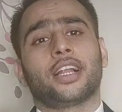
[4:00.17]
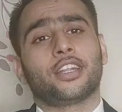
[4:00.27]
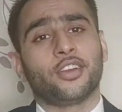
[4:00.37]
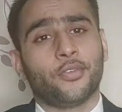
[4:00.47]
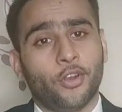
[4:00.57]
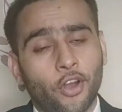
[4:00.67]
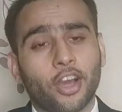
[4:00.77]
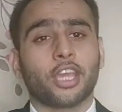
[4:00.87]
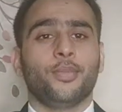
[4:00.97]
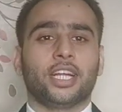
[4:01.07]
फैकल्टी ऑफ
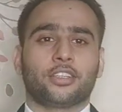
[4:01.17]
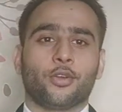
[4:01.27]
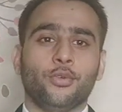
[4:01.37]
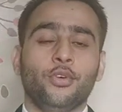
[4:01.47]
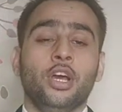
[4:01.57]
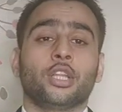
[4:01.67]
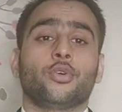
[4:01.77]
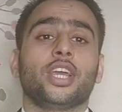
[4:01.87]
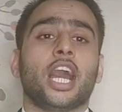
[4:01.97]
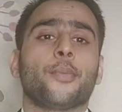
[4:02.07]
लॉ की बात करूं
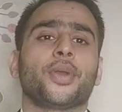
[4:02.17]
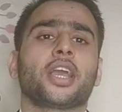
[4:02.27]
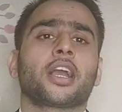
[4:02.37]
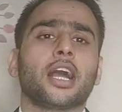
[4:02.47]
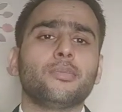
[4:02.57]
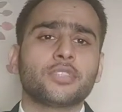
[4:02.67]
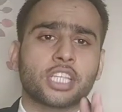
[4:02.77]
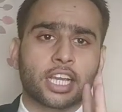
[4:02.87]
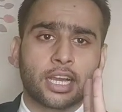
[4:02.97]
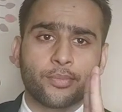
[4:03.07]
तो यहां पे कम
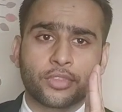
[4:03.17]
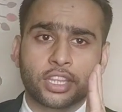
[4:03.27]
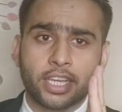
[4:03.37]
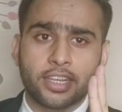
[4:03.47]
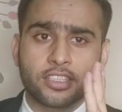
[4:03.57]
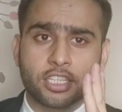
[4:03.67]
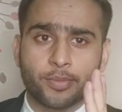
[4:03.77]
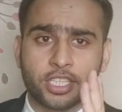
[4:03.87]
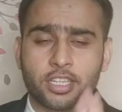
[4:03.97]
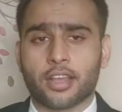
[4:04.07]
से कम तीन
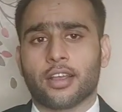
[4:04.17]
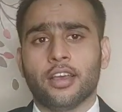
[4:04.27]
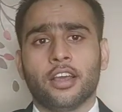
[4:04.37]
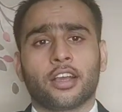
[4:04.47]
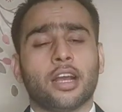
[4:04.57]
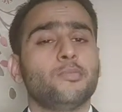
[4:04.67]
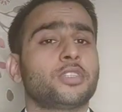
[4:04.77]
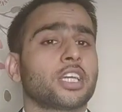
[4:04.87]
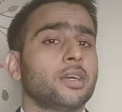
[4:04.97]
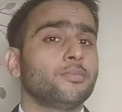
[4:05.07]
सेमेस्टर
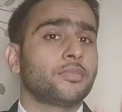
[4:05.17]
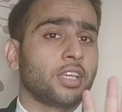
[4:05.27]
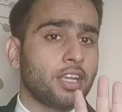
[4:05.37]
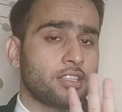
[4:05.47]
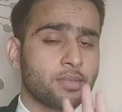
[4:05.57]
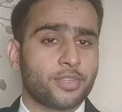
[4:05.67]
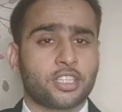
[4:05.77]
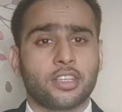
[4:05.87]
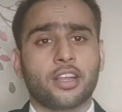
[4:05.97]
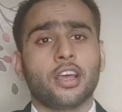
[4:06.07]
कम से कम थ्री
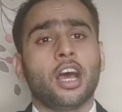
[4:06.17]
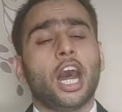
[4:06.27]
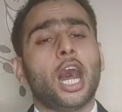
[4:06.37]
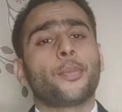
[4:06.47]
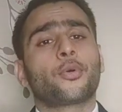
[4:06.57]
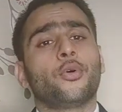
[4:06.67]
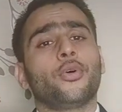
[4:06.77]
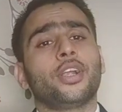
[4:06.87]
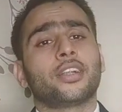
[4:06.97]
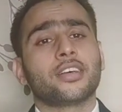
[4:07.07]
सेमेस्टर आपको
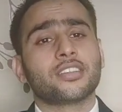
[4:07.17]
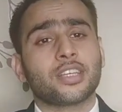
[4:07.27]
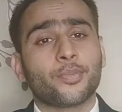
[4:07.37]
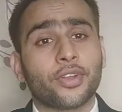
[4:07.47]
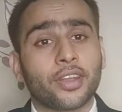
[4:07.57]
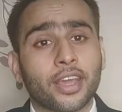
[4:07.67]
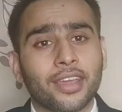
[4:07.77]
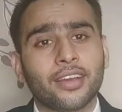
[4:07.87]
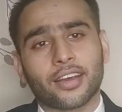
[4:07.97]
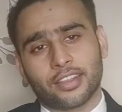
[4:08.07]
इंटर्नशिप
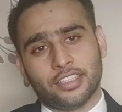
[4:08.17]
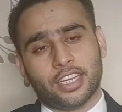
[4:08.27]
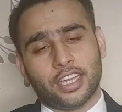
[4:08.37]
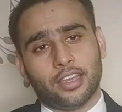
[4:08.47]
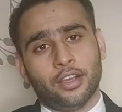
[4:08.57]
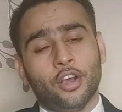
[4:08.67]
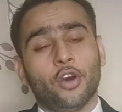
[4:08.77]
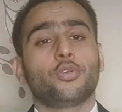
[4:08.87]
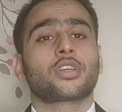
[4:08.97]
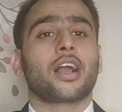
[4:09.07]
नहीं करनी चाहिए
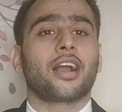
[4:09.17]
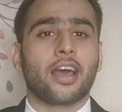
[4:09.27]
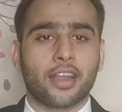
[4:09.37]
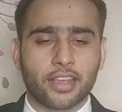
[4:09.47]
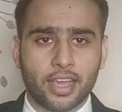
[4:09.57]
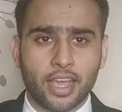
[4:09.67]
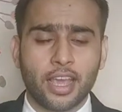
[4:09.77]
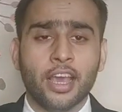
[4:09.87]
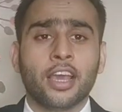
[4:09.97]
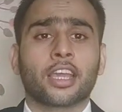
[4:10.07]
उसका कारण यह
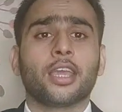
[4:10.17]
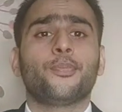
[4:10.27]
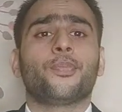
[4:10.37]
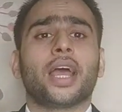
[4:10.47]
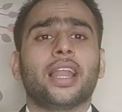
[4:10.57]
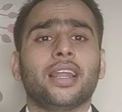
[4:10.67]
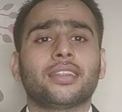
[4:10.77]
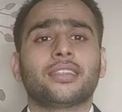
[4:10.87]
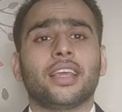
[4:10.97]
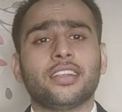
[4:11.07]
है कि
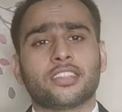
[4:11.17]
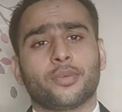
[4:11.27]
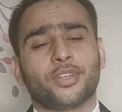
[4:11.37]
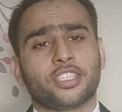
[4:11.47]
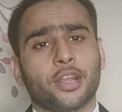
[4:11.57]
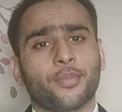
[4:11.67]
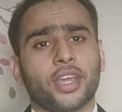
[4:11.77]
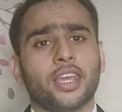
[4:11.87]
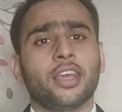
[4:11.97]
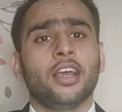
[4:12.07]
पहले तीन सेमेस्टर
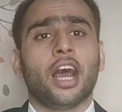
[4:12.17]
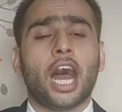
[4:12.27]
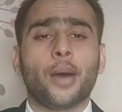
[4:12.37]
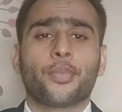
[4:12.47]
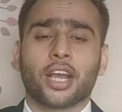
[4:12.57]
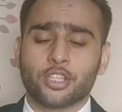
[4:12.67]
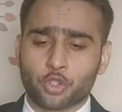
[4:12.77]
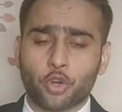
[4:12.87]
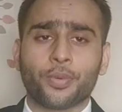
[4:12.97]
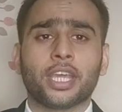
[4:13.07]
में आपका
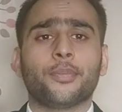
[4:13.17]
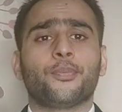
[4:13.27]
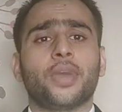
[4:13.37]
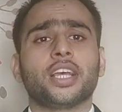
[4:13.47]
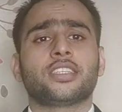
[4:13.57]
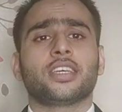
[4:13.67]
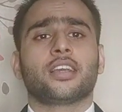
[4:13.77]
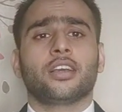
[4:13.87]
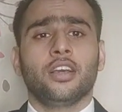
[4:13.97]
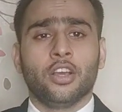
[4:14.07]
जो भी
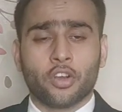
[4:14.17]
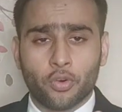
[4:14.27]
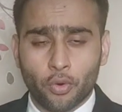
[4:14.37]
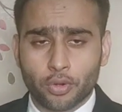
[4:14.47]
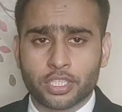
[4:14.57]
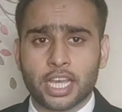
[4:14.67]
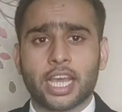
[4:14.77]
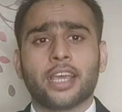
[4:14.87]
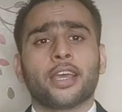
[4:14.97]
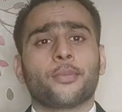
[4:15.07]
बेसिक कोर्स
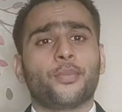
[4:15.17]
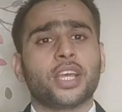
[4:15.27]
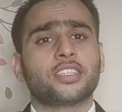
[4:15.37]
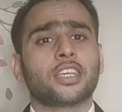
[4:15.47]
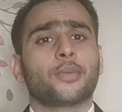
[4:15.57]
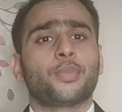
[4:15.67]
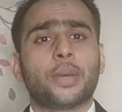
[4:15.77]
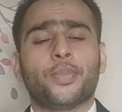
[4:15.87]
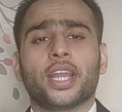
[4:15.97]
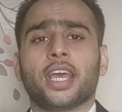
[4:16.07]
है बेसिक
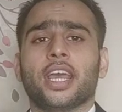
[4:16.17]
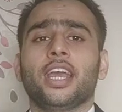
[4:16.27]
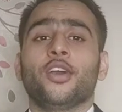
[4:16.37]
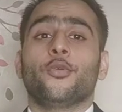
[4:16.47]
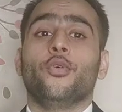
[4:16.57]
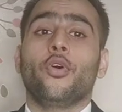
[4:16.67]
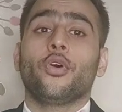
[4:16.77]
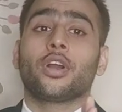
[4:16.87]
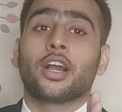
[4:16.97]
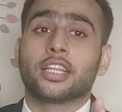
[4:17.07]
पेपर है
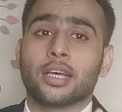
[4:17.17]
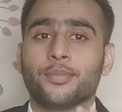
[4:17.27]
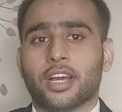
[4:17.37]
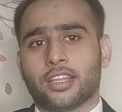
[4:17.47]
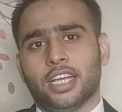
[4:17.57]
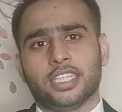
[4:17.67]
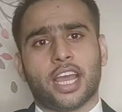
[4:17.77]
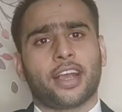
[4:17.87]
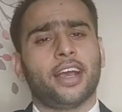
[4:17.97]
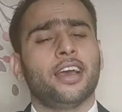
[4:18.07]
वो खत्म कर दिया
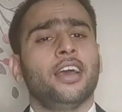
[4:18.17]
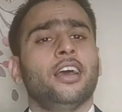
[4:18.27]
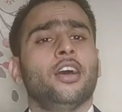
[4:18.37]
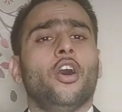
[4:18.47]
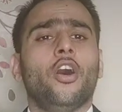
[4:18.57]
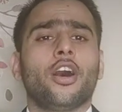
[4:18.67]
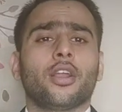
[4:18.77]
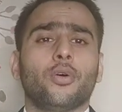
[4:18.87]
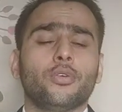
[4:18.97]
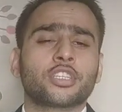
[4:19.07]
जाएगा
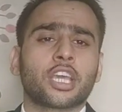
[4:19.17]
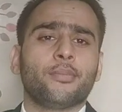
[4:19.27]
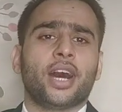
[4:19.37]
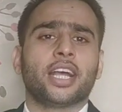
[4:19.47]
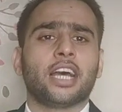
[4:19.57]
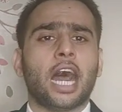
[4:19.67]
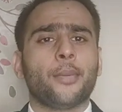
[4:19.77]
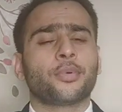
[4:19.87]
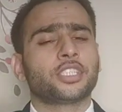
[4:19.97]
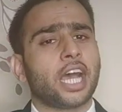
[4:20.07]
और उसके बाद
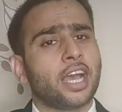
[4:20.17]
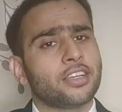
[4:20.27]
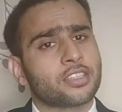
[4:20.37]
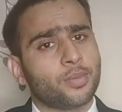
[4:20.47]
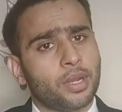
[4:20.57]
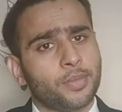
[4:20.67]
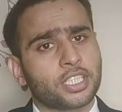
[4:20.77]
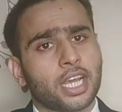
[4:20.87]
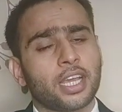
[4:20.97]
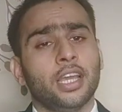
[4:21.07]
आप चाहे सिविल
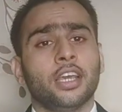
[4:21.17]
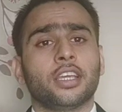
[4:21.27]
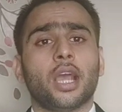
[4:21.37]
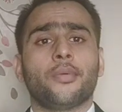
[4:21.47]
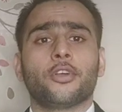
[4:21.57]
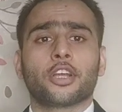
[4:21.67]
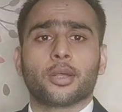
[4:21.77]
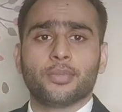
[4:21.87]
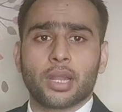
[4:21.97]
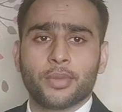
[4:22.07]
में जाएं या फिर
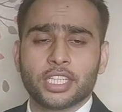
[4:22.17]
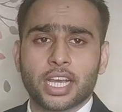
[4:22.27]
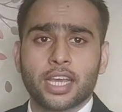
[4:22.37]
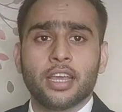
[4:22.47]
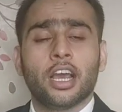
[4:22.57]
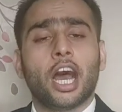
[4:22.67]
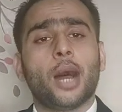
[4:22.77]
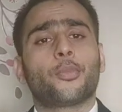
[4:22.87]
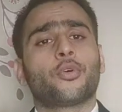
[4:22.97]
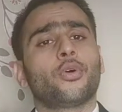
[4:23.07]
क्रिमिनल में जाएं
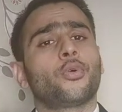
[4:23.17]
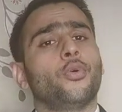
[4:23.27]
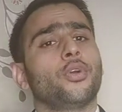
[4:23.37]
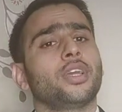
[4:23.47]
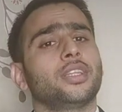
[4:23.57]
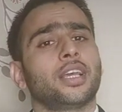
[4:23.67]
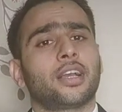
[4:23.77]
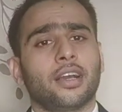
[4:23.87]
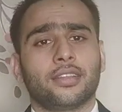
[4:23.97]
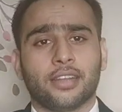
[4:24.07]
आपको कोई
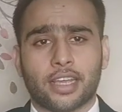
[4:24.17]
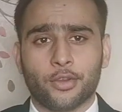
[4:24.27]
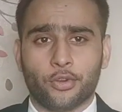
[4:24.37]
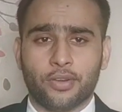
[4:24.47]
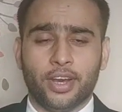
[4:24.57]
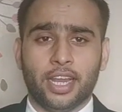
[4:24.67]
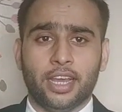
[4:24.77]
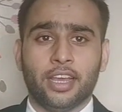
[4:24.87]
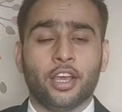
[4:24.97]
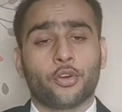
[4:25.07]
दिक्कत नहीं होने वाला
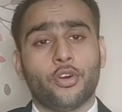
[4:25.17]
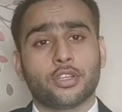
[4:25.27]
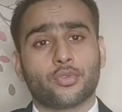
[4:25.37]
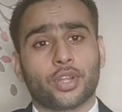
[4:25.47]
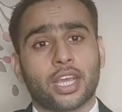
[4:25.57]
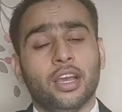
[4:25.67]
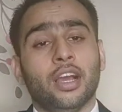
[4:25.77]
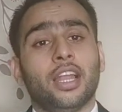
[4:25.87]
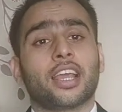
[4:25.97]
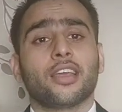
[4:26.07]
है कोई इशू नहीं है
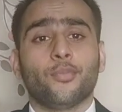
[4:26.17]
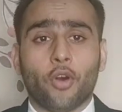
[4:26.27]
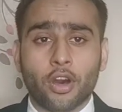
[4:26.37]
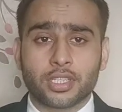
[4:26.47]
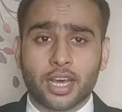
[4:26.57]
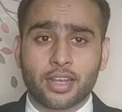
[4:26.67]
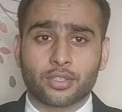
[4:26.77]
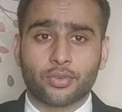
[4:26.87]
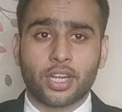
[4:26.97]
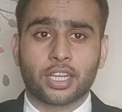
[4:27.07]
लेकिन बहुत सारे
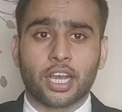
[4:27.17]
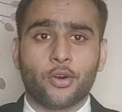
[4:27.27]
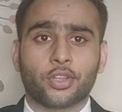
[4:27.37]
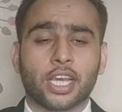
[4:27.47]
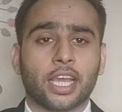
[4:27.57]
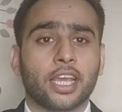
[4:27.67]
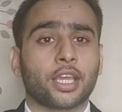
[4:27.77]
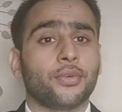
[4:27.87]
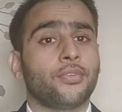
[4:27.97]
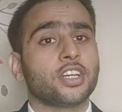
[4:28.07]
स्टूडेंट क्या होते
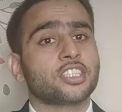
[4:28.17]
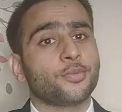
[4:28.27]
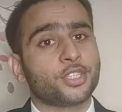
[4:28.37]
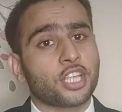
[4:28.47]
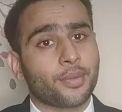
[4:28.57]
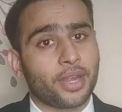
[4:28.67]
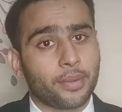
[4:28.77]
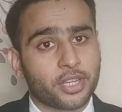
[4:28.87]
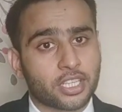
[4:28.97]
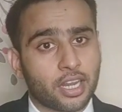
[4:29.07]
हैं कि फर्स्ट सेमेस्टर में
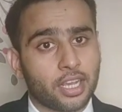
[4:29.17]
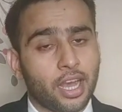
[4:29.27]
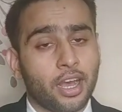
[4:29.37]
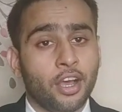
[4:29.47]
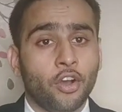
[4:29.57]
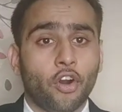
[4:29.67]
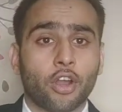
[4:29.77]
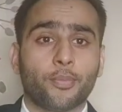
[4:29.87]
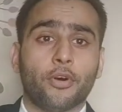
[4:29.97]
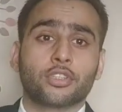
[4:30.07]
एडमिशन लिया
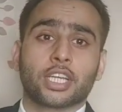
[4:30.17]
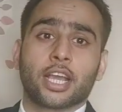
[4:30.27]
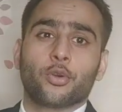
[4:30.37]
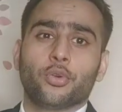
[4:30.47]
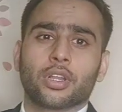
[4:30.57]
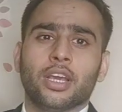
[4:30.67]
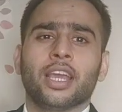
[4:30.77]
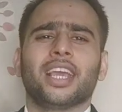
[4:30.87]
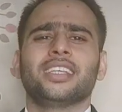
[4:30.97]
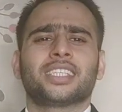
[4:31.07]
और पहुंच गए कोर्ट
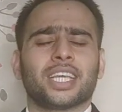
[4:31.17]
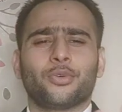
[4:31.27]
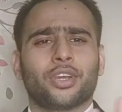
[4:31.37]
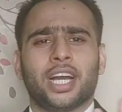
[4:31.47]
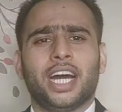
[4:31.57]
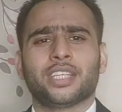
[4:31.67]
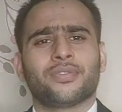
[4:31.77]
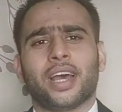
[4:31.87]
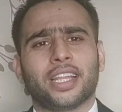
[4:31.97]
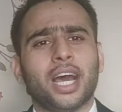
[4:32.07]
इससे कोई
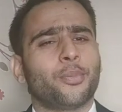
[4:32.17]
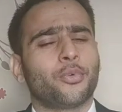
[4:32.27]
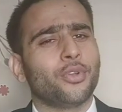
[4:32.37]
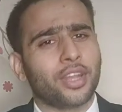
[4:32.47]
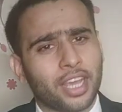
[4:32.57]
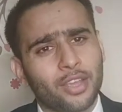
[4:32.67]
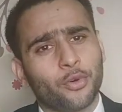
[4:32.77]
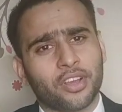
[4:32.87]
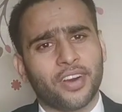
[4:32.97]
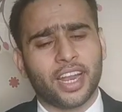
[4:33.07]
खास फायदा आपको नहीं
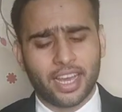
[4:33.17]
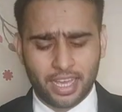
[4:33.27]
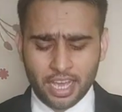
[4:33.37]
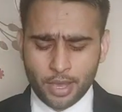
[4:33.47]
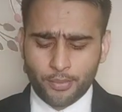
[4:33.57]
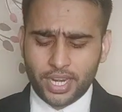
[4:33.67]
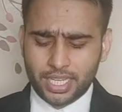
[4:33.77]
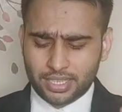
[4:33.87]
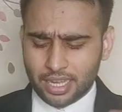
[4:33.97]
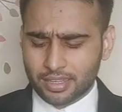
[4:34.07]
होने वाला है
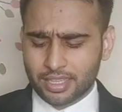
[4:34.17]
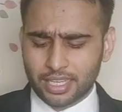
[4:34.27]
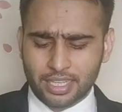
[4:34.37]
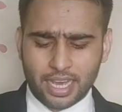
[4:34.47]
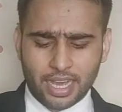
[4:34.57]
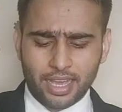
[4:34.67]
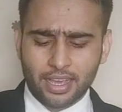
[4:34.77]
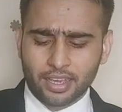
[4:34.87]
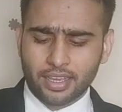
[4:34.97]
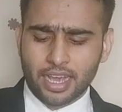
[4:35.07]
मैंने तर्क दे दिया
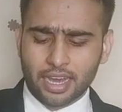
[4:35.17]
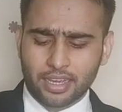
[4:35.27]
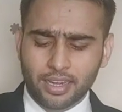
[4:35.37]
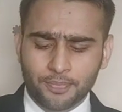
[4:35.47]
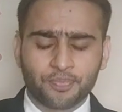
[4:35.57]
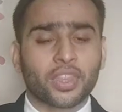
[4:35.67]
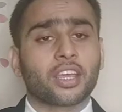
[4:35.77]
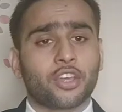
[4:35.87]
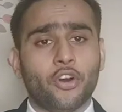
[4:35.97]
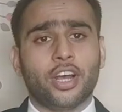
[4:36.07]
है कि आखिर
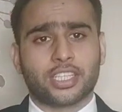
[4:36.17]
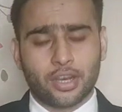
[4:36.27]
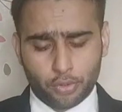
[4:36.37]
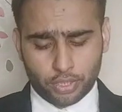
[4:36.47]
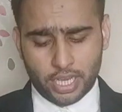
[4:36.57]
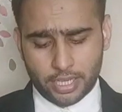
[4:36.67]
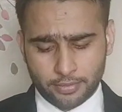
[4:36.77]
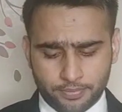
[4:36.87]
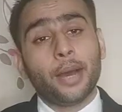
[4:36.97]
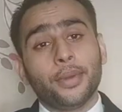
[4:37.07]
क्यों ऐसा होता है
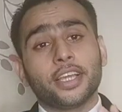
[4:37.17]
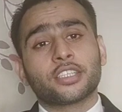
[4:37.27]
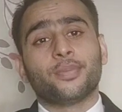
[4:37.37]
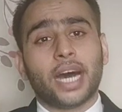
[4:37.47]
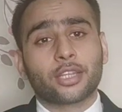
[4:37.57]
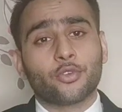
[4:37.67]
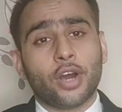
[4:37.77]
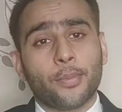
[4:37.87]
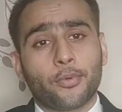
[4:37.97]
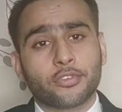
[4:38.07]
अब इस बात को
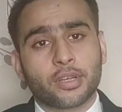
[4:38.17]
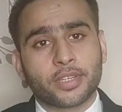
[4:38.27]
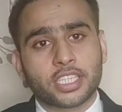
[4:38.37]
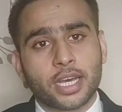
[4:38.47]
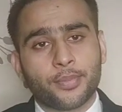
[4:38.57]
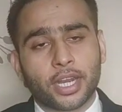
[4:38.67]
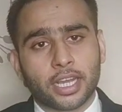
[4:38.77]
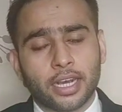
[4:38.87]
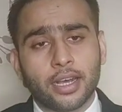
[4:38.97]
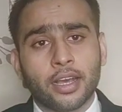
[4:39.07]
आपको समझना
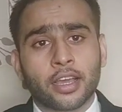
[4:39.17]
पड़ेगा